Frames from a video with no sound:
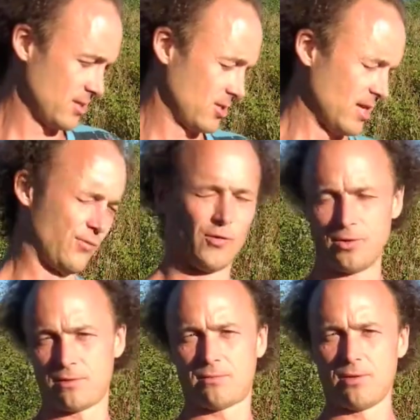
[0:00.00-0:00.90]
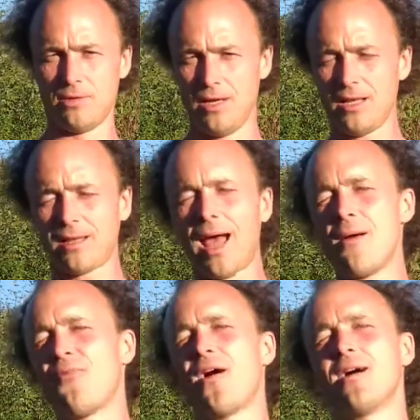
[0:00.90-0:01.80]
Das funktioniert
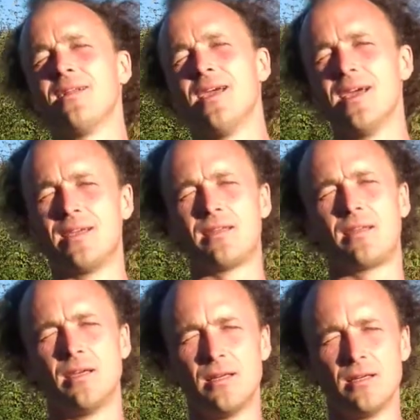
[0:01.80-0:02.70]
einfach nicht.